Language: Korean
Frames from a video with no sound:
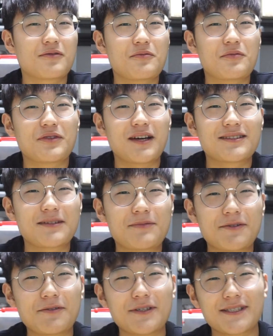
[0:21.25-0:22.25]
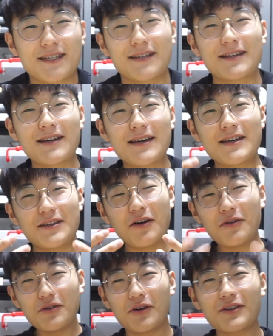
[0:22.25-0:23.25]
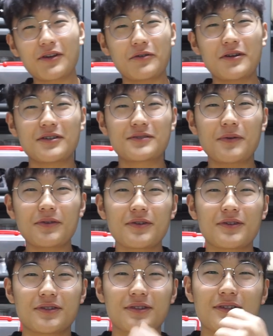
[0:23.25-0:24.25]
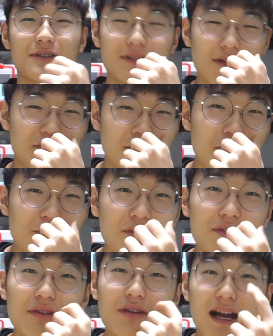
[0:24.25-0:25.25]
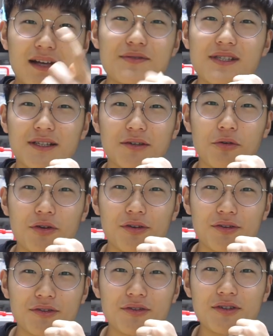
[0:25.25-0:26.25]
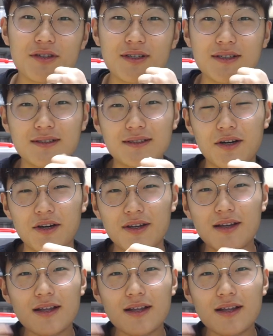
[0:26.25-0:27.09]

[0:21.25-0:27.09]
공부도 안 잡히고 이제 영어 영상이 올리고 싶었어요 저는 그래서 커뮤니티로 가끔씩 글 올렸었죠 여기